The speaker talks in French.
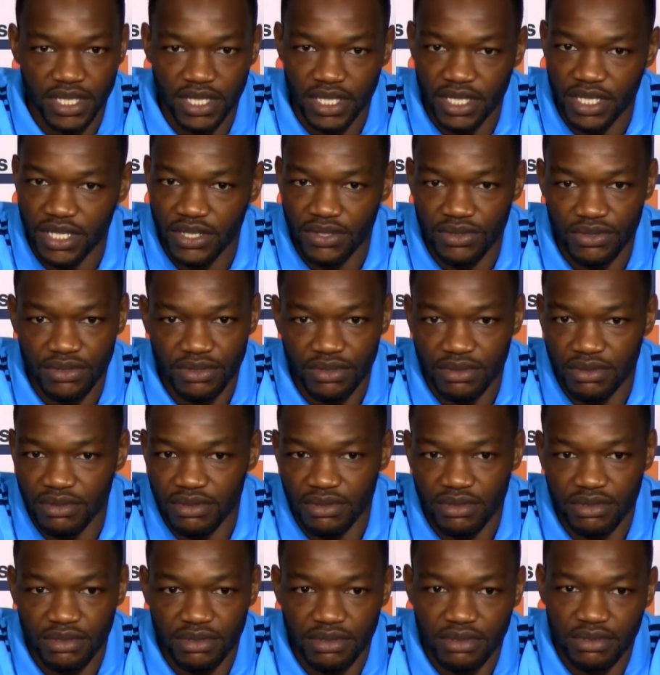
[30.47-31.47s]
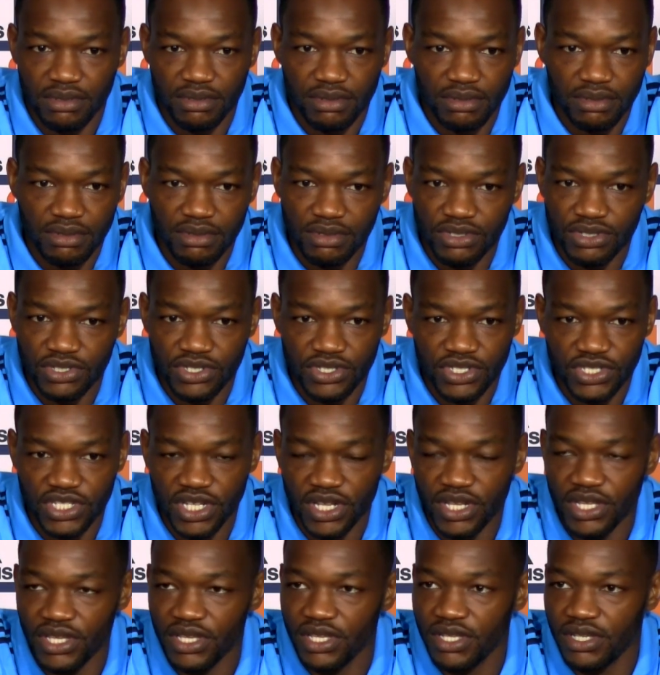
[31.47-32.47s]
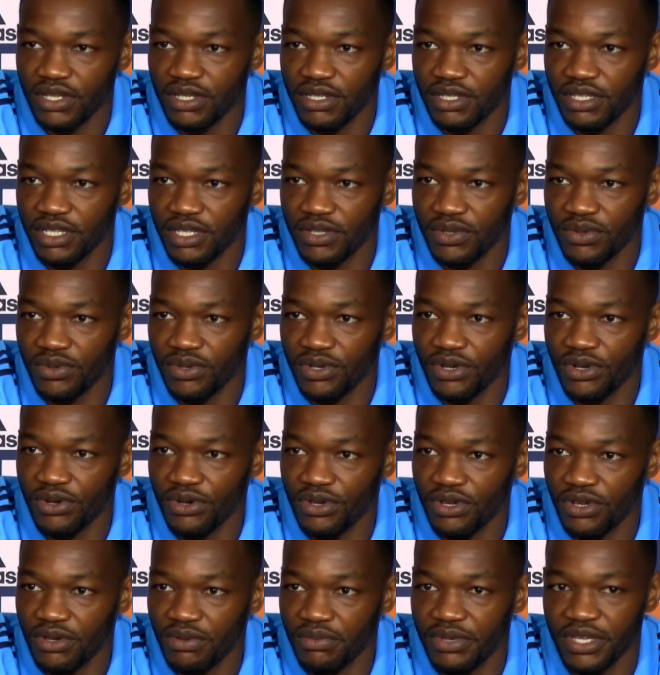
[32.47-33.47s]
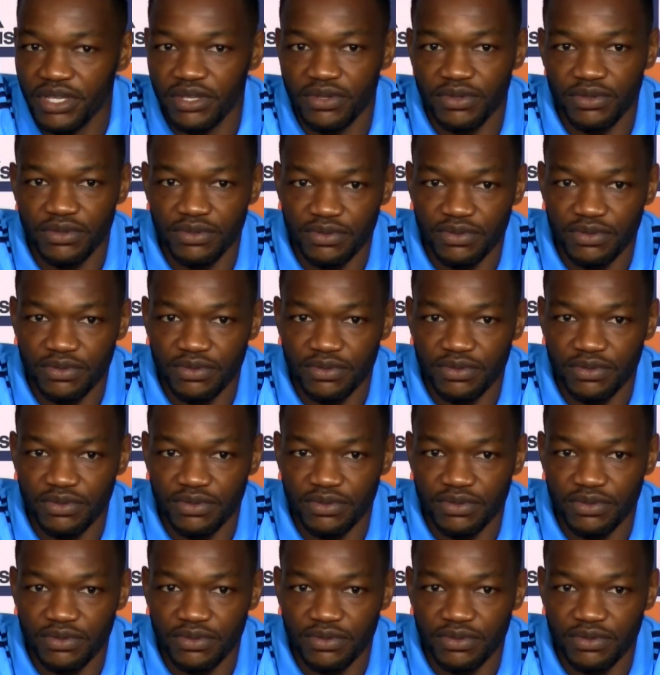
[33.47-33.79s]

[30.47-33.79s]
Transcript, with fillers: et que j'allais et que le club et que